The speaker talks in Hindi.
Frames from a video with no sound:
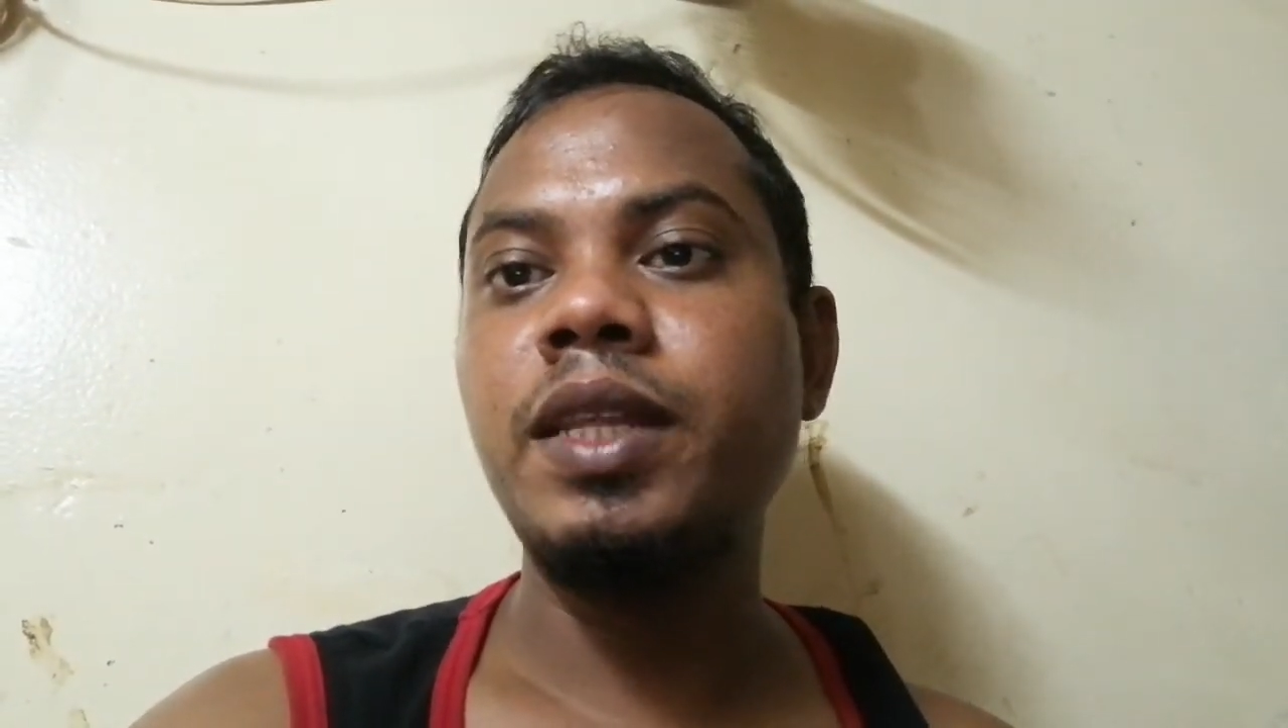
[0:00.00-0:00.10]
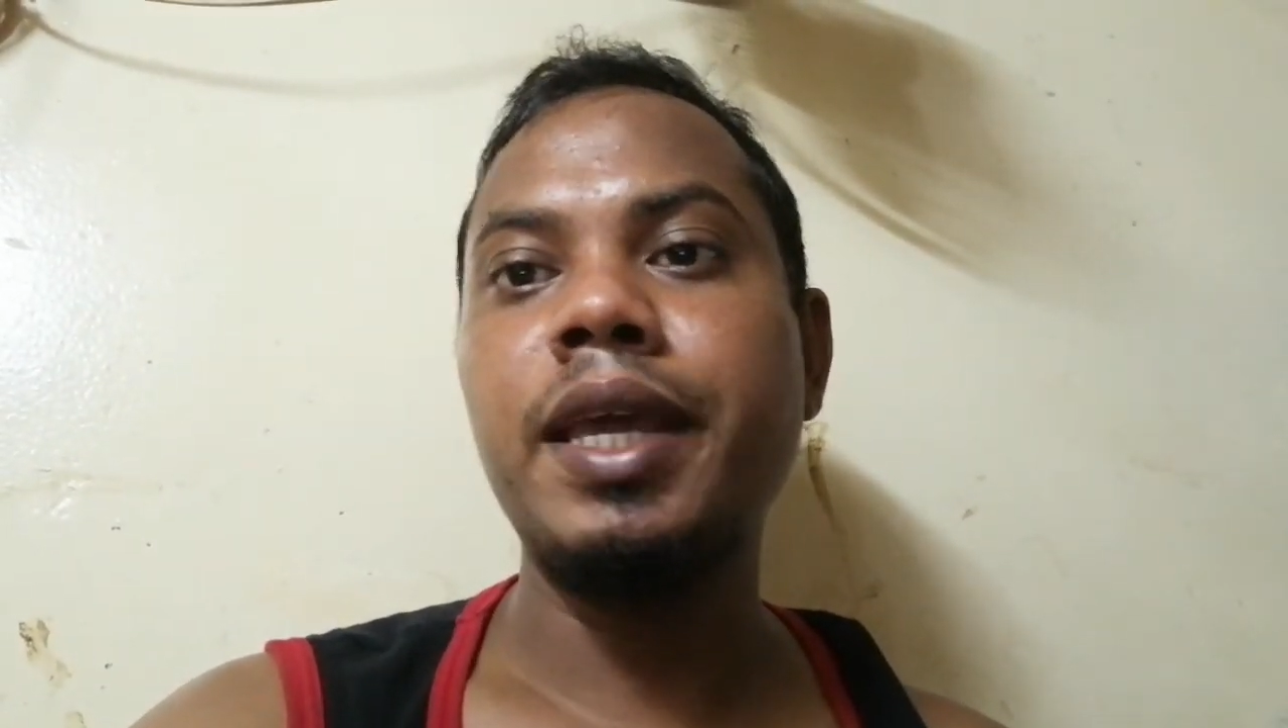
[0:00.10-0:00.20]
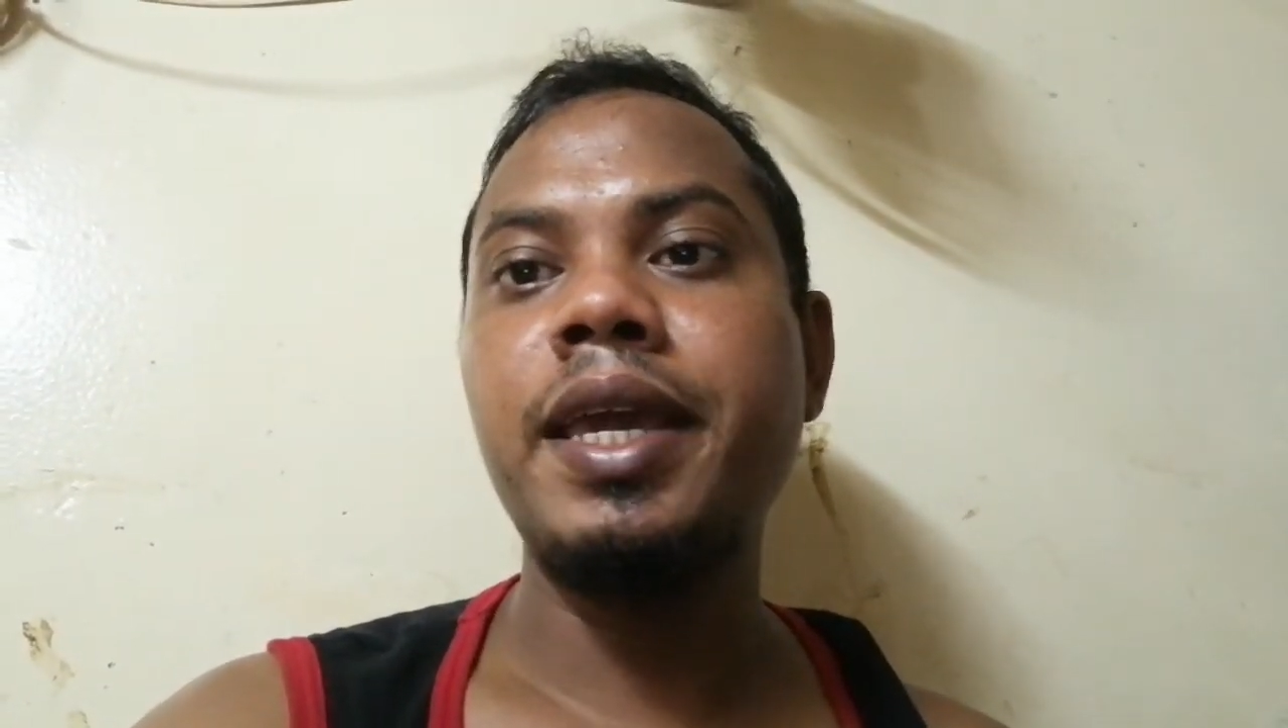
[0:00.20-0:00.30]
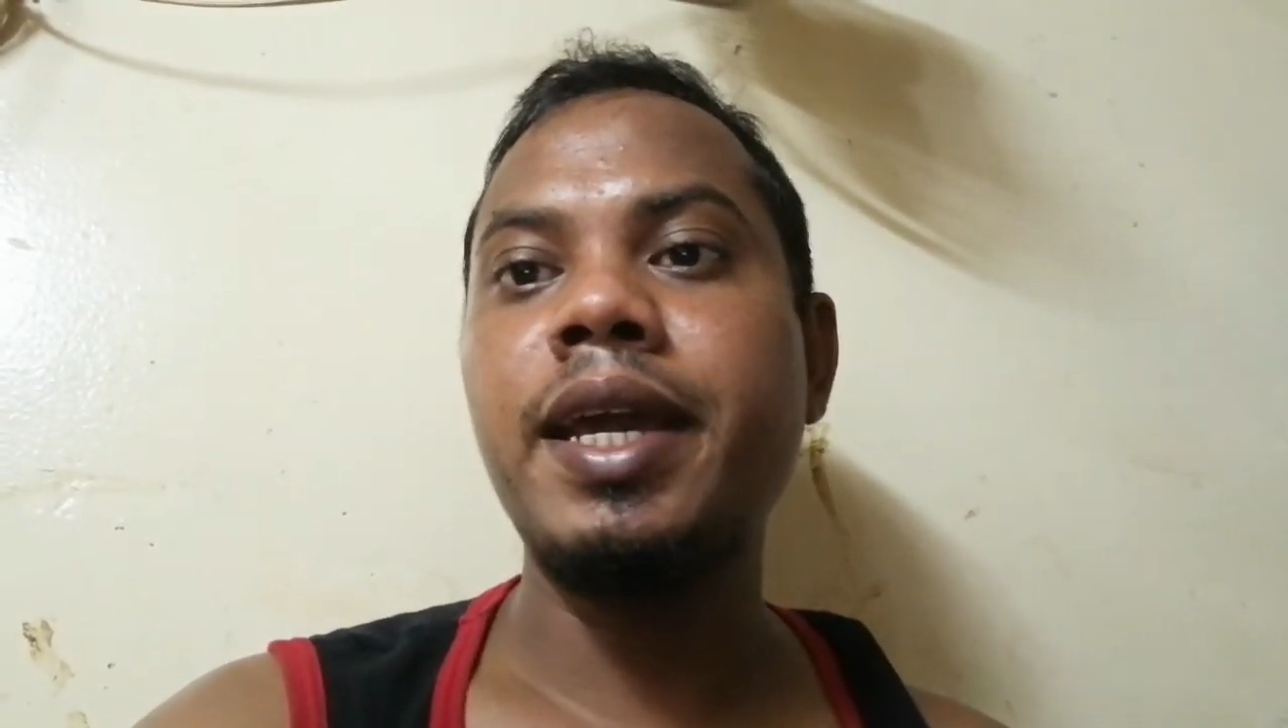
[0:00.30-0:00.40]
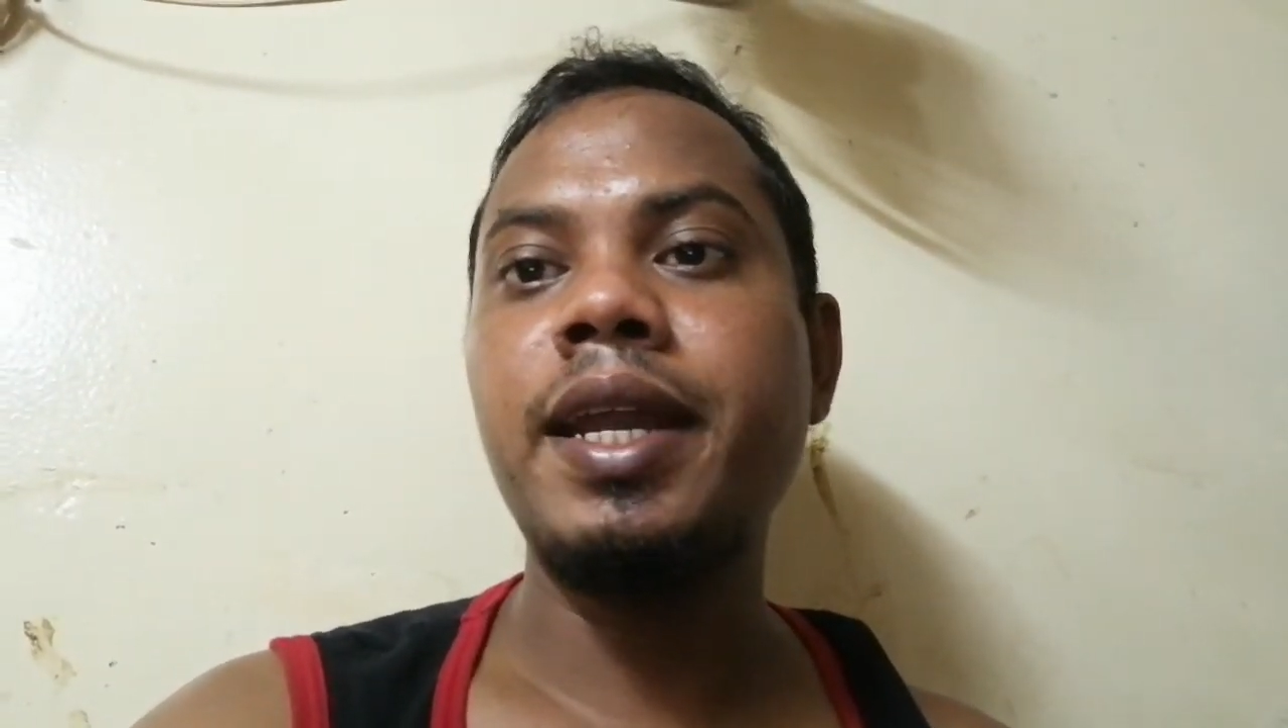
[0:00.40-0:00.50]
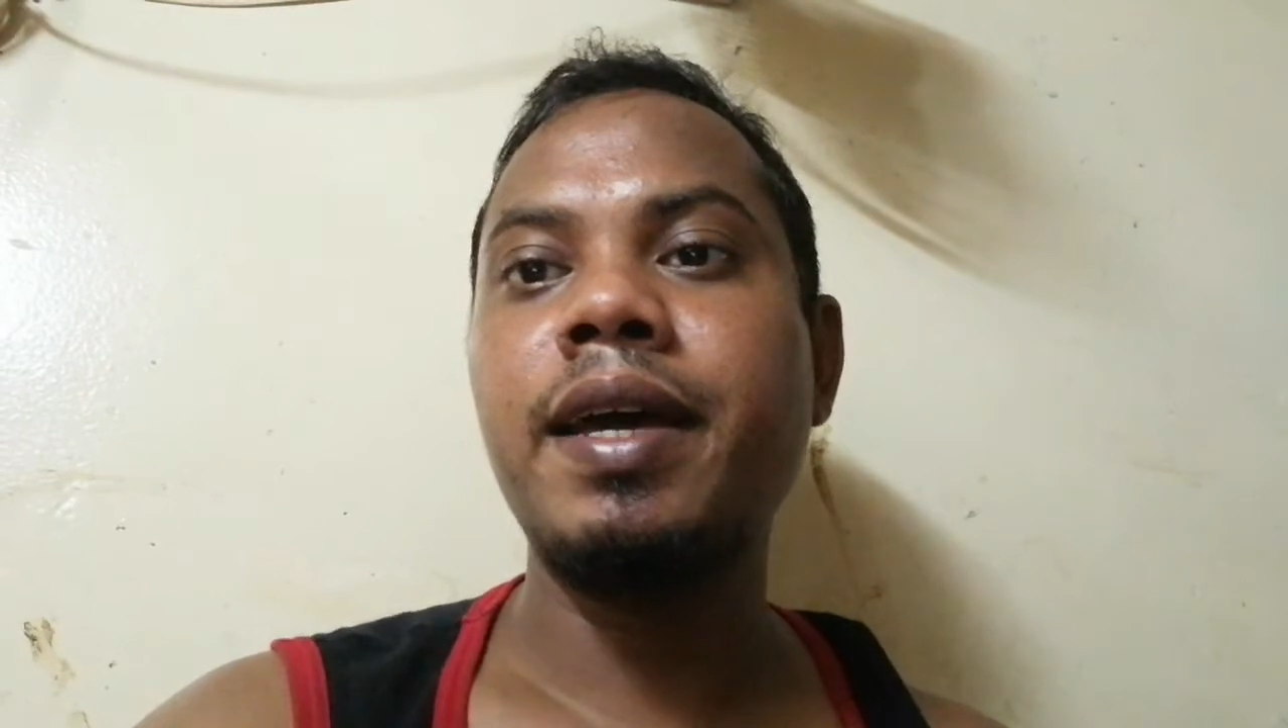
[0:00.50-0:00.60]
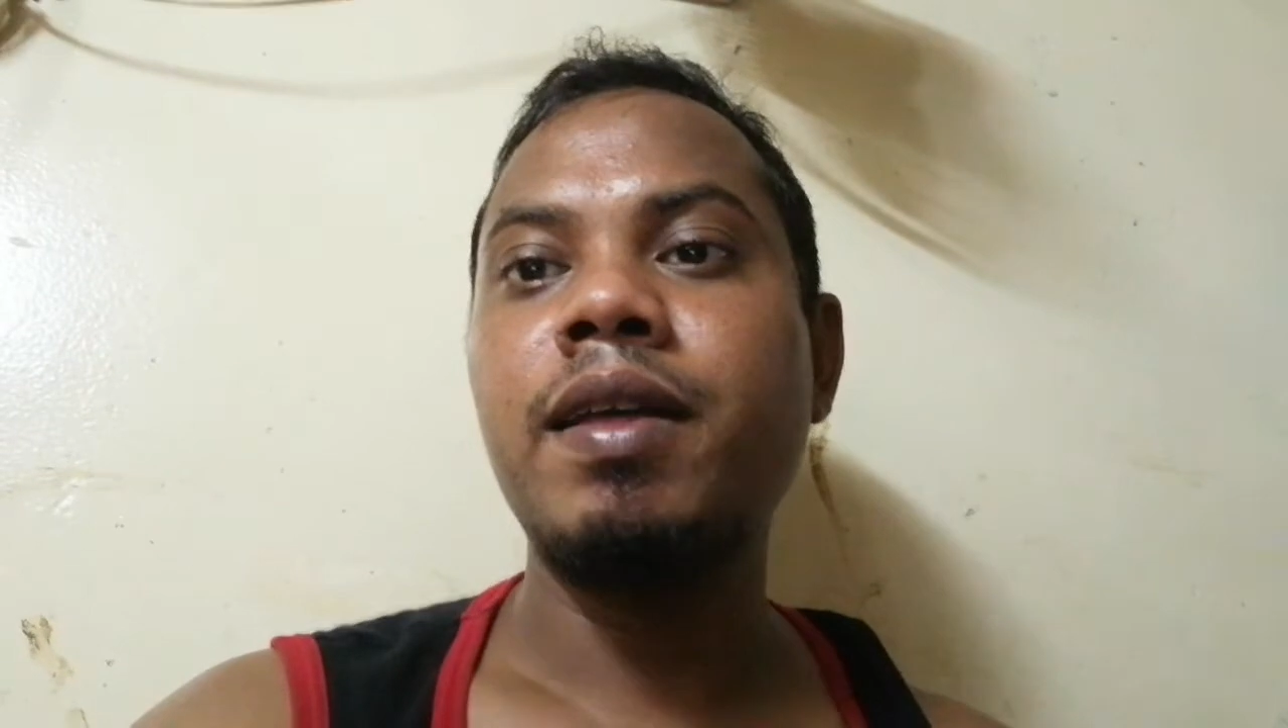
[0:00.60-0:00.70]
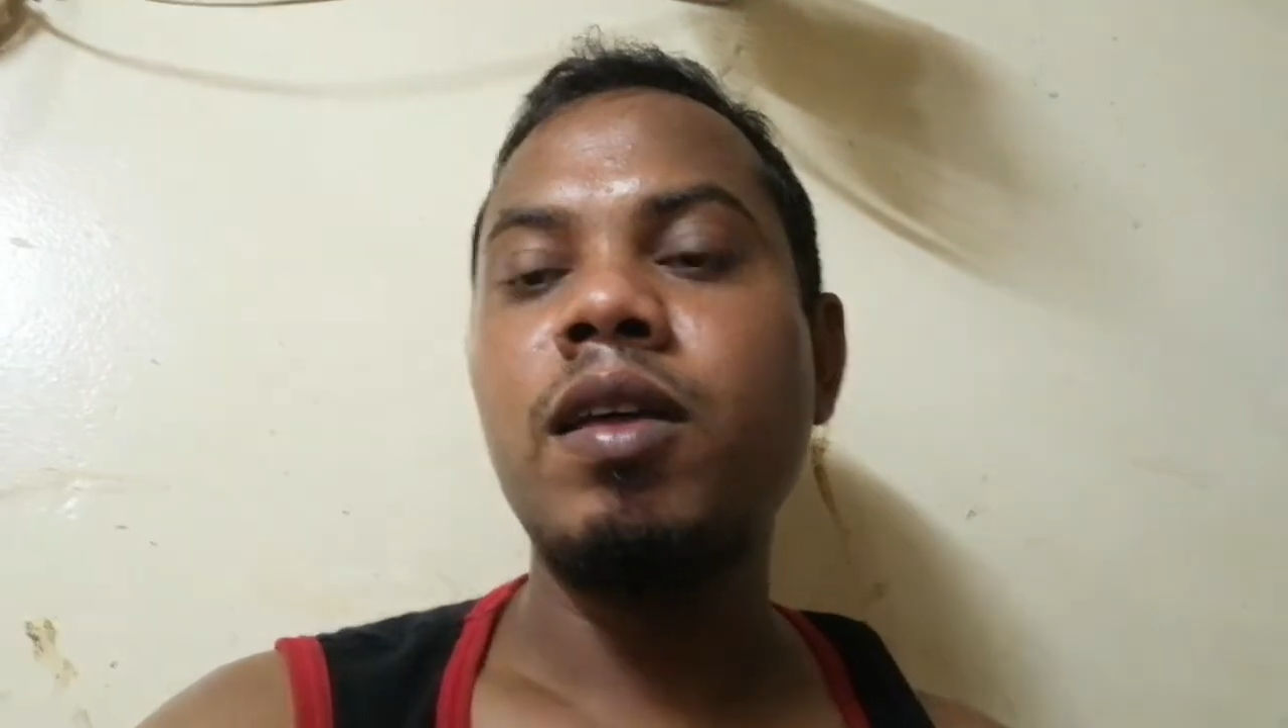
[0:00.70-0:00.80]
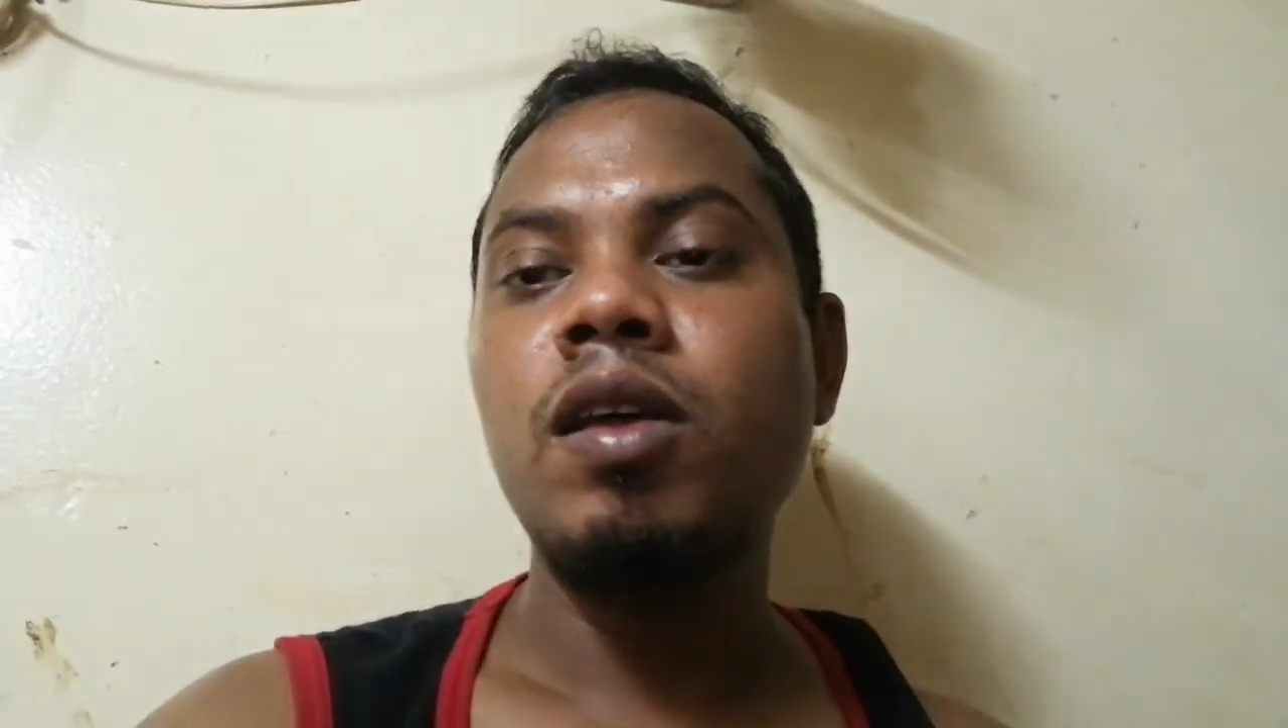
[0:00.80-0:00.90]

नहीं किया ना